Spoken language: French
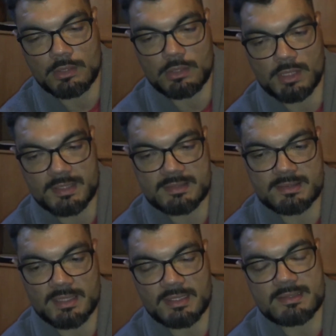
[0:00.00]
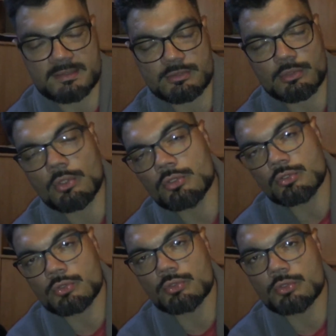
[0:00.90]
restez la tête
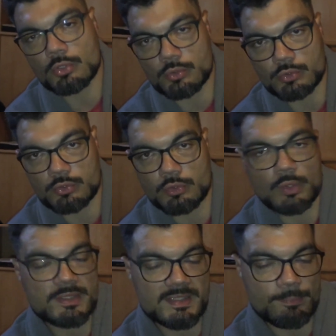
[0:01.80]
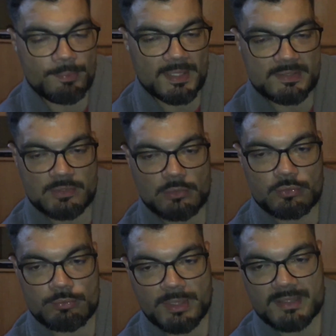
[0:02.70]
haute coûte que coûte, ne laissez personne
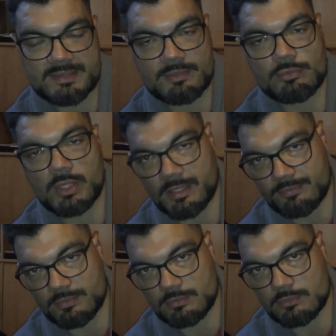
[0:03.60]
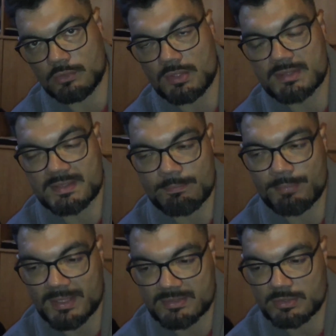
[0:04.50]
vous briser vos rêves, ne laissez
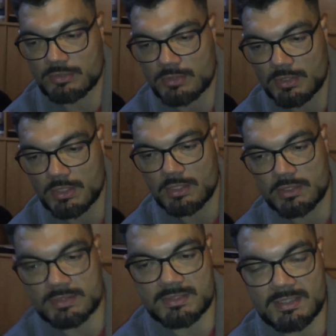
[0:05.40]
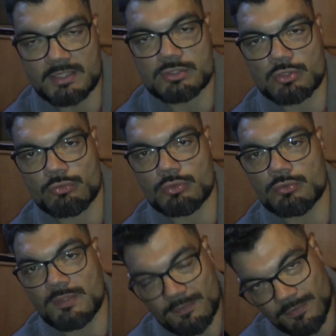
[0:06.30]
personne dire ce que vous
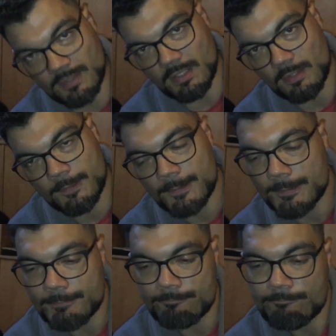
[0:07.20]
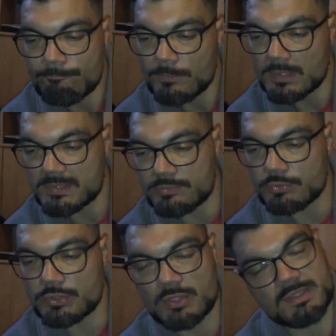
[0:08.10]
devez faire. Si vous
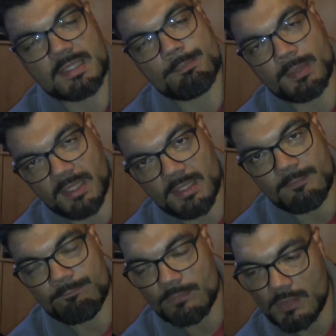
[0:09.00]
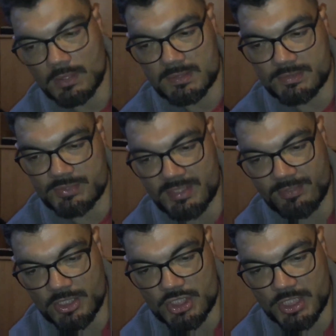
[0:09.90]
vous sentez prêt, si vous
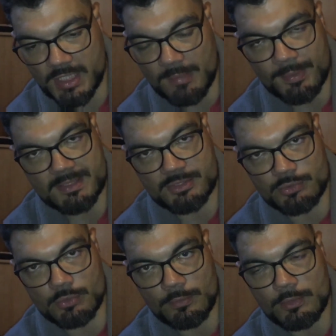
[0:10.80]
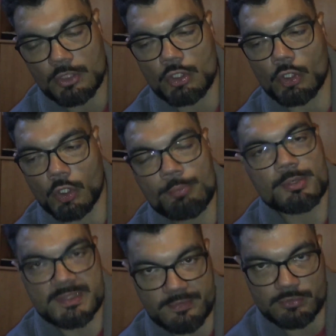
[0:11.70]
avez à gérer la pression,
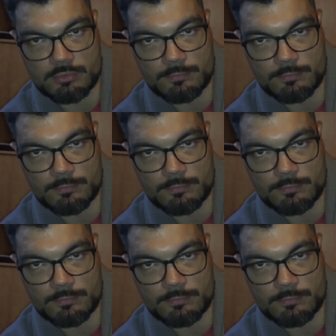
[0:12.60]
reposez-vous,